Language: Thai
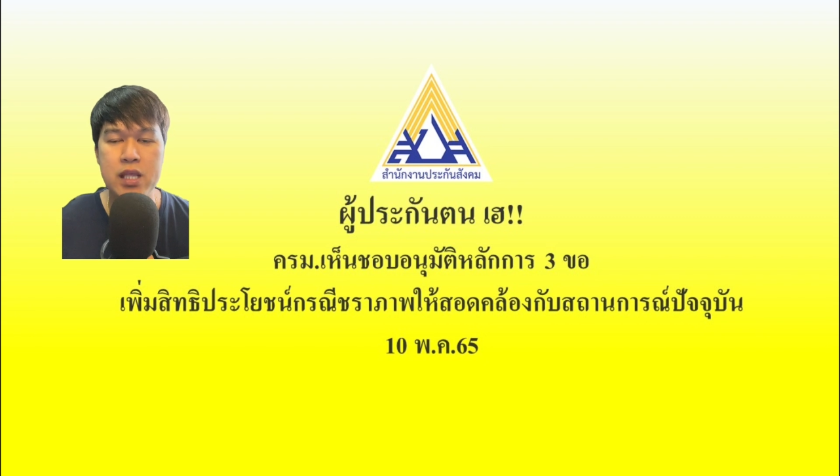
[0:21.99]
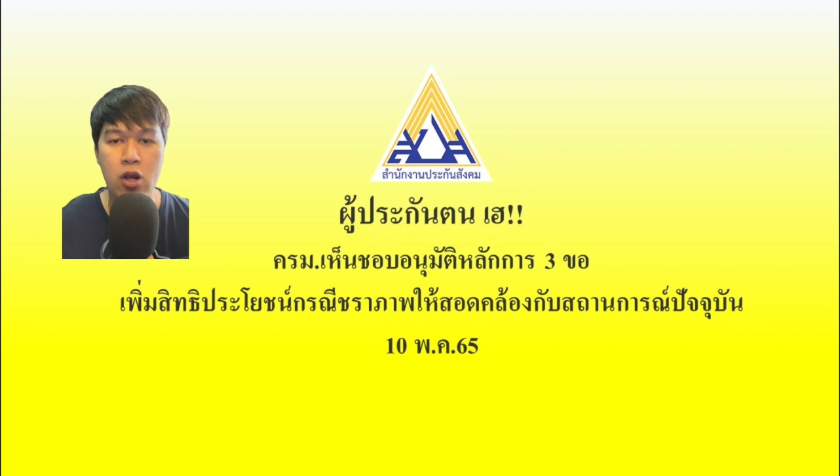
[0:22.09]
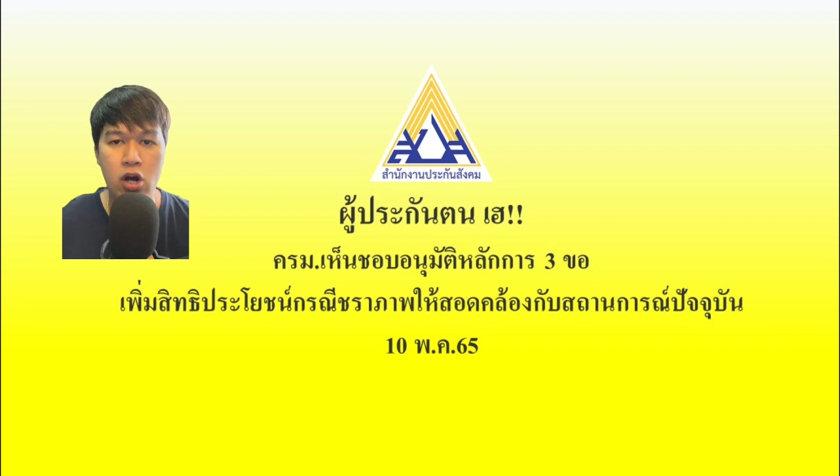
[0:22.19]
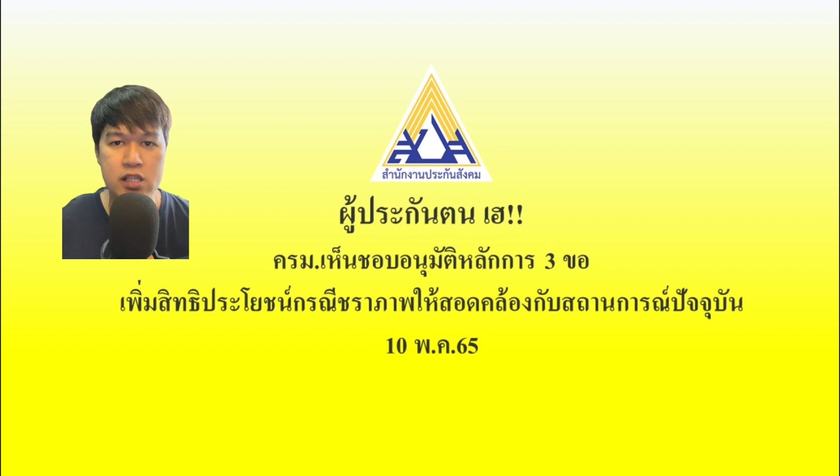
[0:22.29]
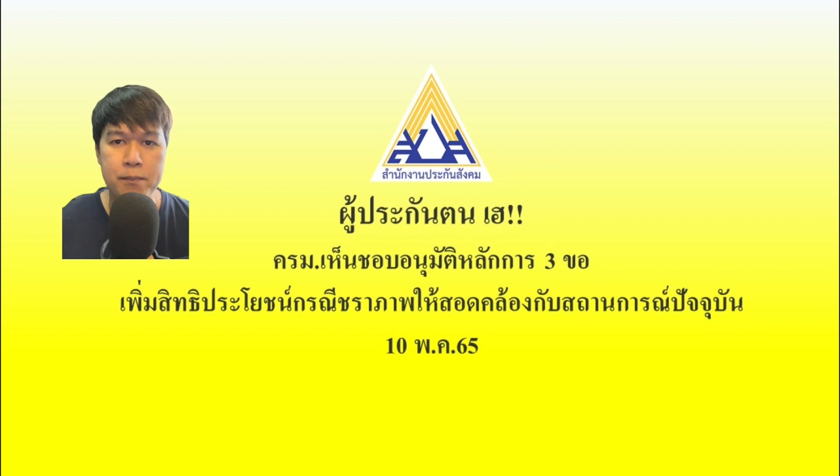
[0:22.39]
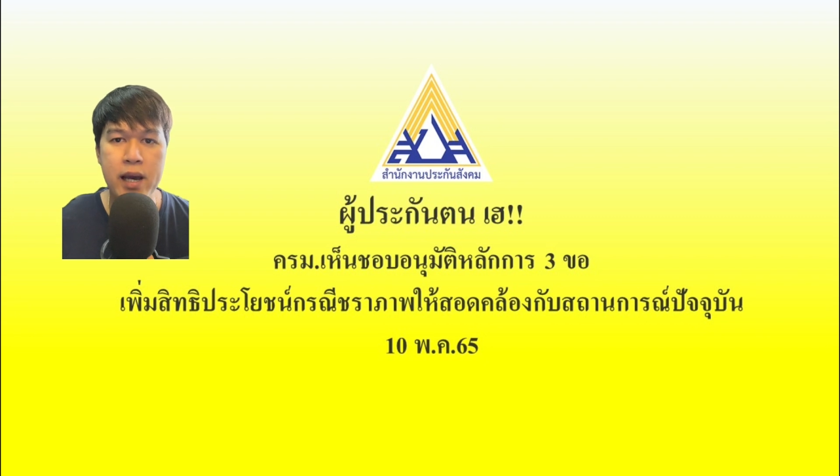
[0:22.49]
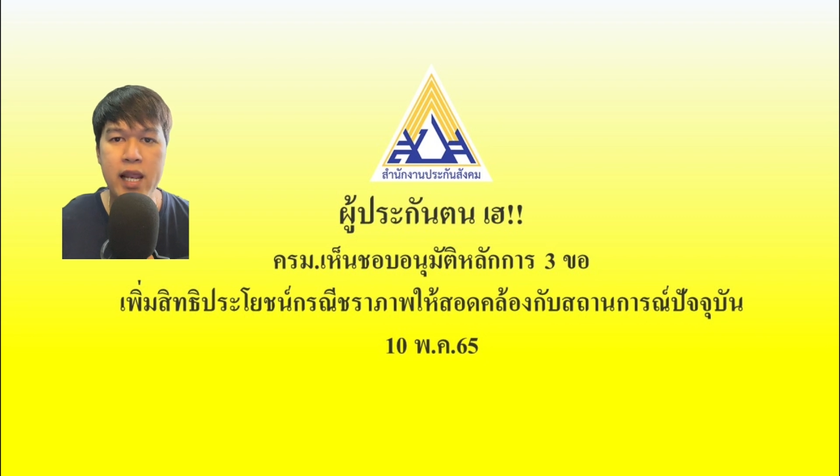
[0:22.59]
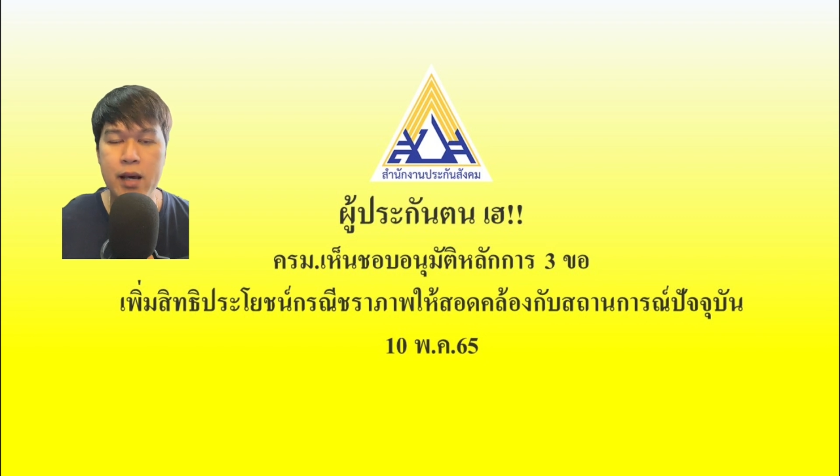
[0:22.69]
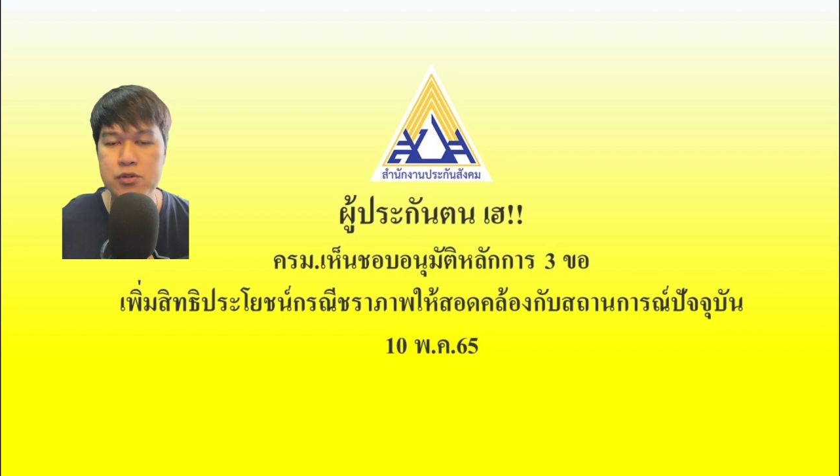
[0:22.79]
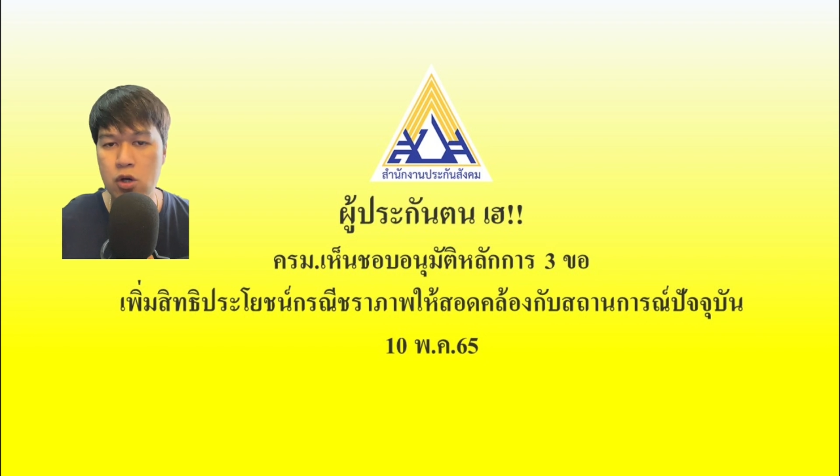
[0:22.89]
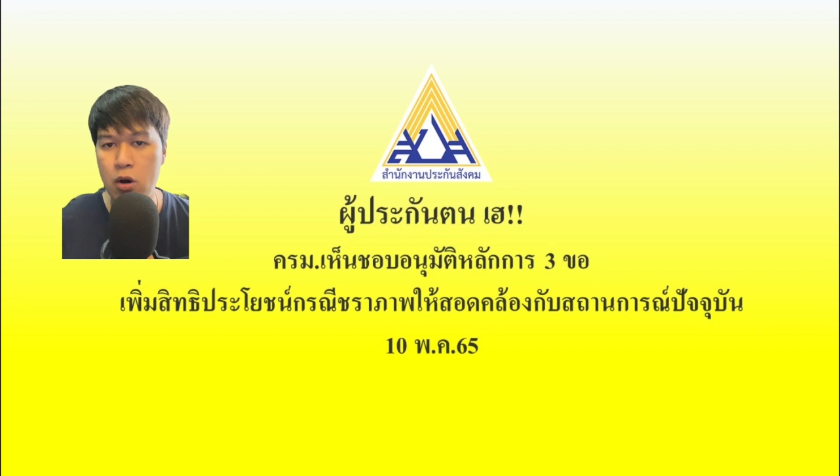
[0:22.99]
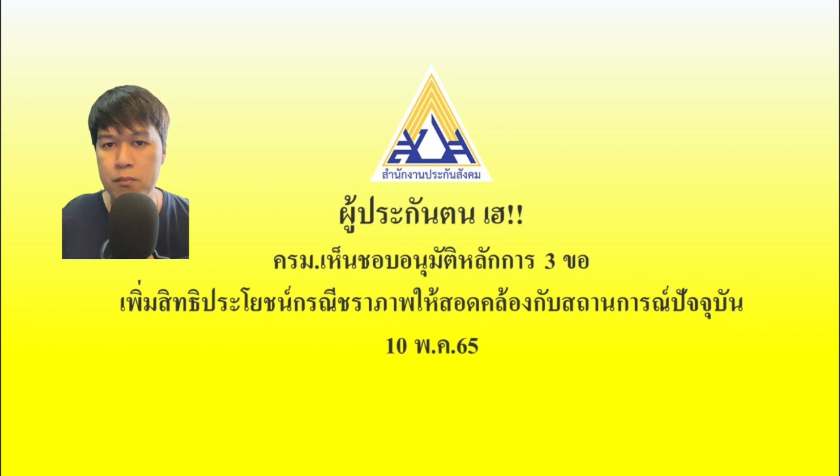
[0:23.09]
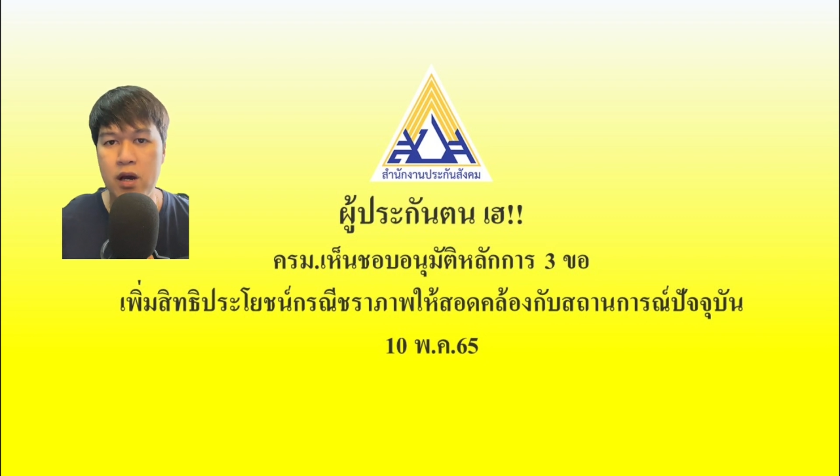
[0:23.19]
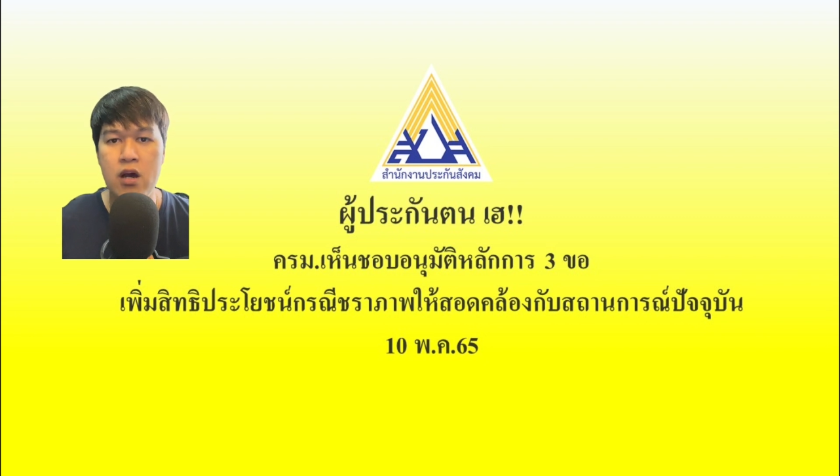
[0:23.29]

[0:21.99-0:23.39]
แต่ก่อนจะไปรับชม